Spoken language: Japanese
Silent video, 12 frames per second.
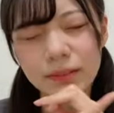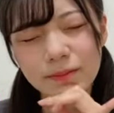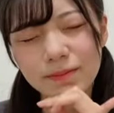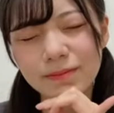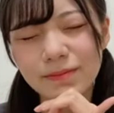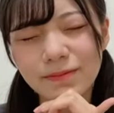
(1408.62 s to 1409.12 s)
う
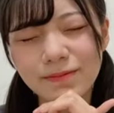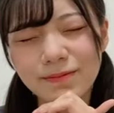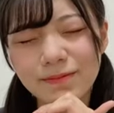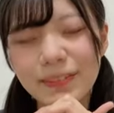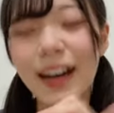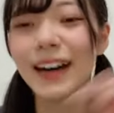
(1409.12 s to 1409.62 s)

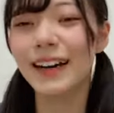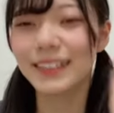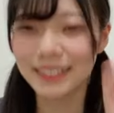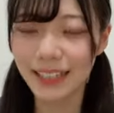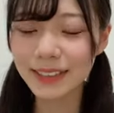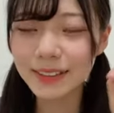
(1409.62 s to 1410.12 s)
んあ
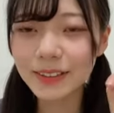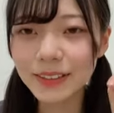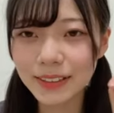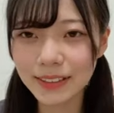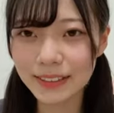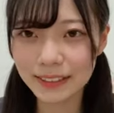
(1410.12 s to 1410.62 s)
最強
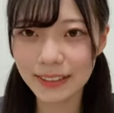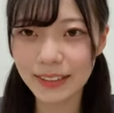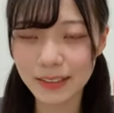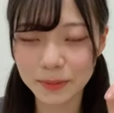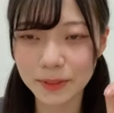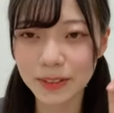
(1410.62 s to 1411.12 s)

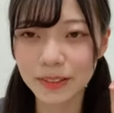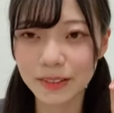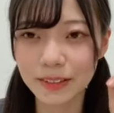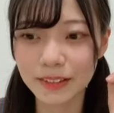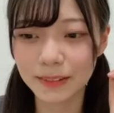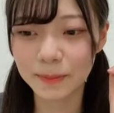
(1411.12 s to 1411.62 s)
ツインテール
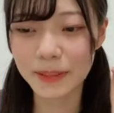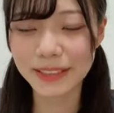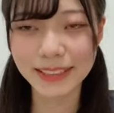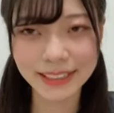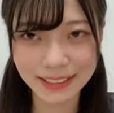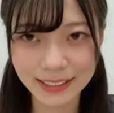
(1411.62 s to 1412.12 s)
もめっ
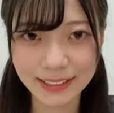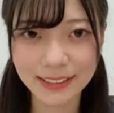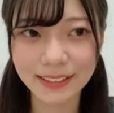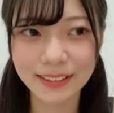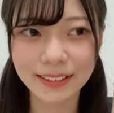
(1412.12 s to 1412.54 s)
ちゃ好き